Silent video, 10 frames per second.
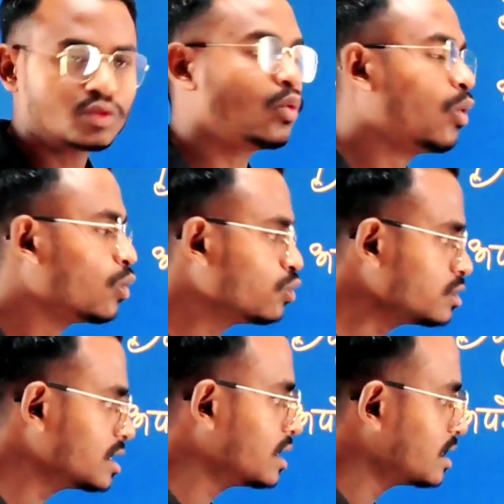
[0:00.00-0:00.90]
तो
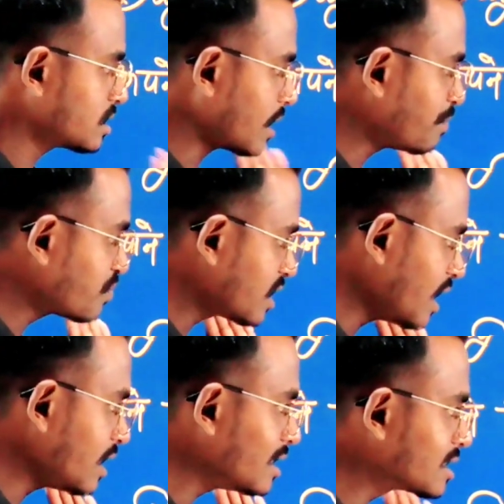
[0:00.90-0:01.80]
उस
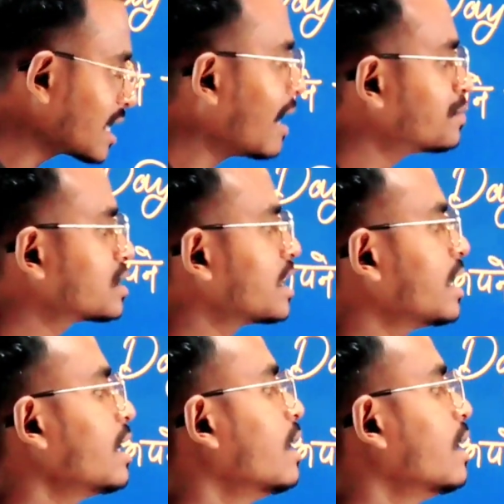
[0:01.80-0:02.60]
सबके हिसाब से